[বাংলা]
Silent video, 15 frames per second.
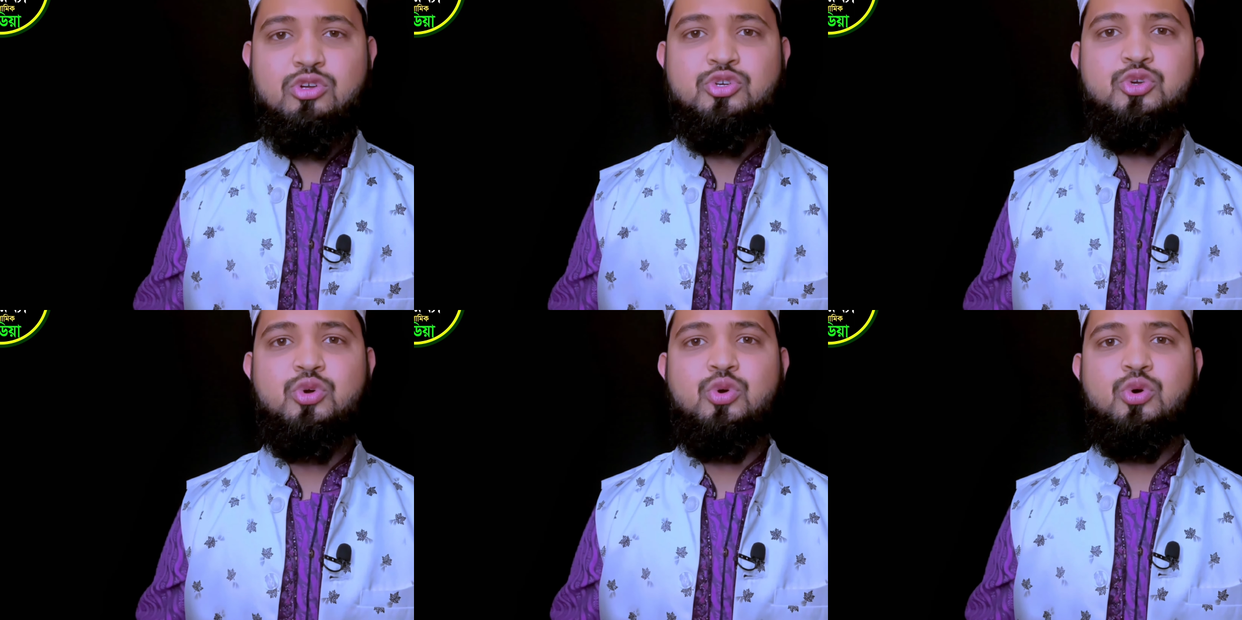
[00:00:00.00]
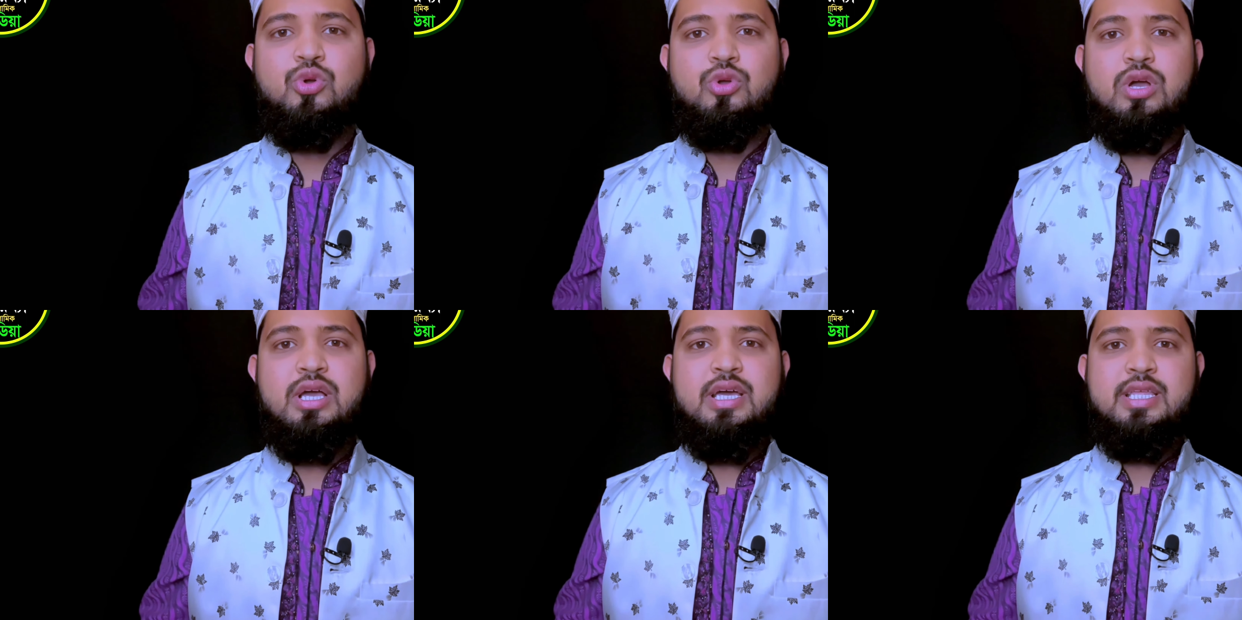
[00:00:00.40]
দর্শক
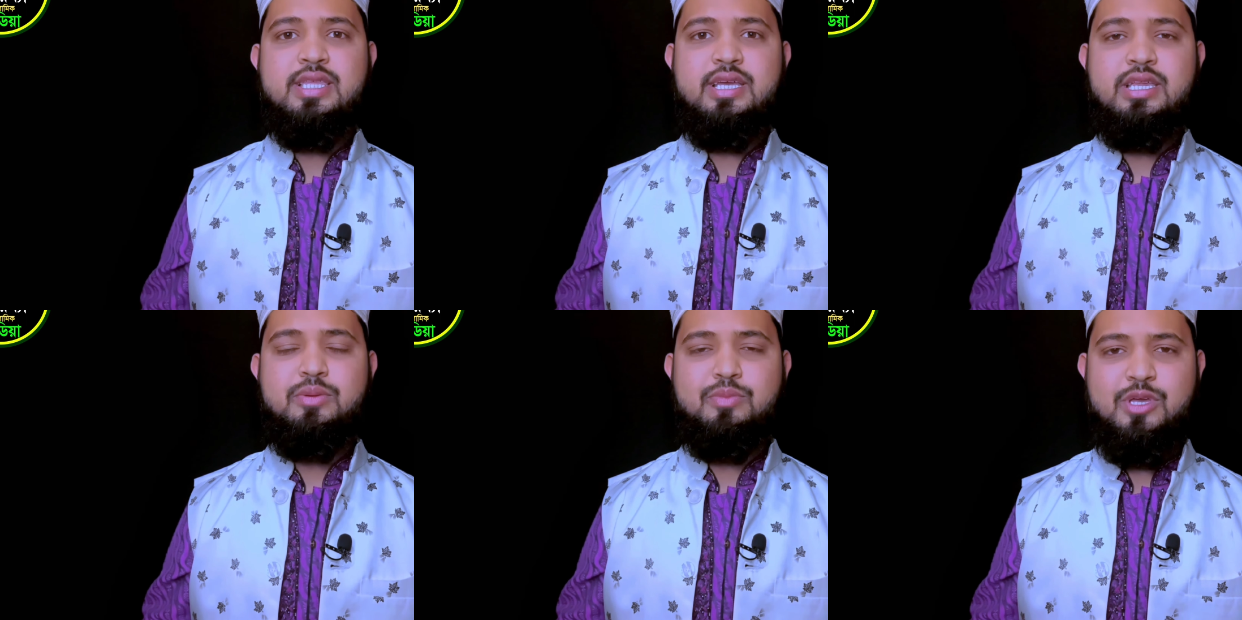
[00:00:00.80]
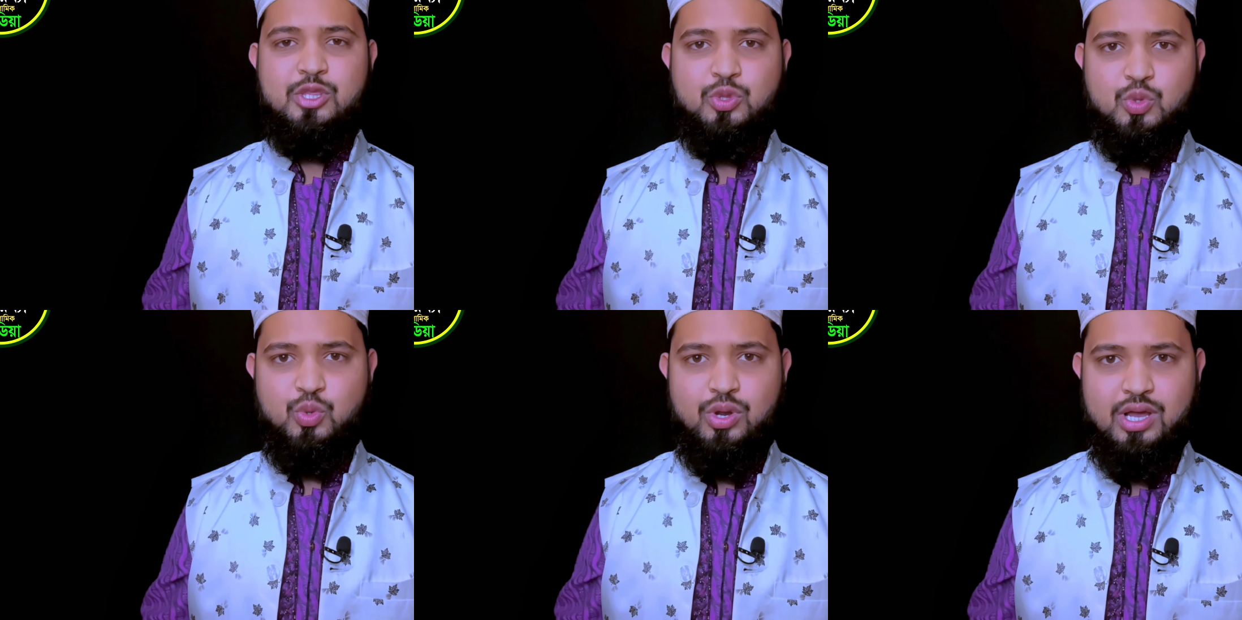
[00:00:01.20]
তিনি
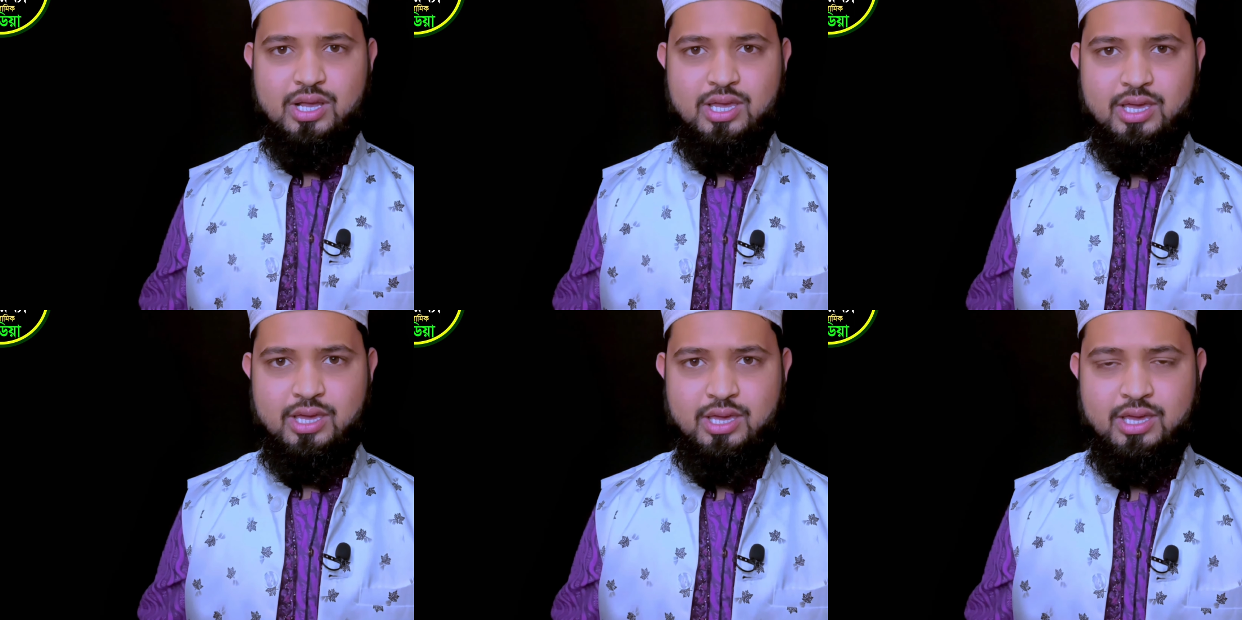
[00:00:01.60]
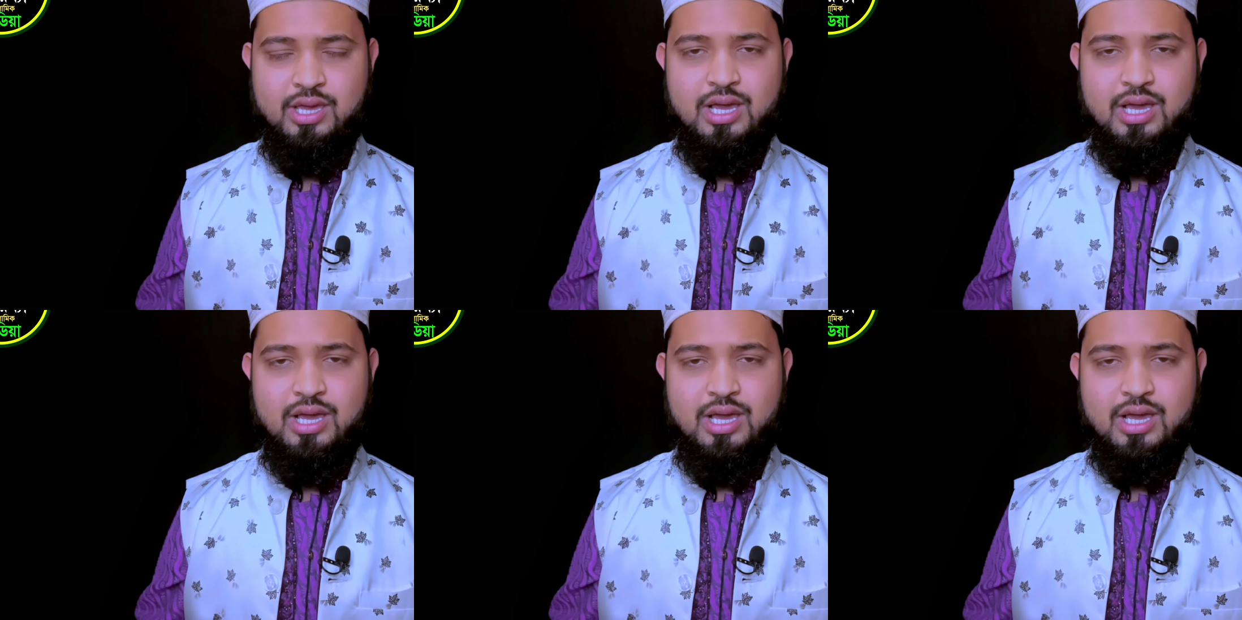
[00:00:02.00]
মৃত্যুর আগে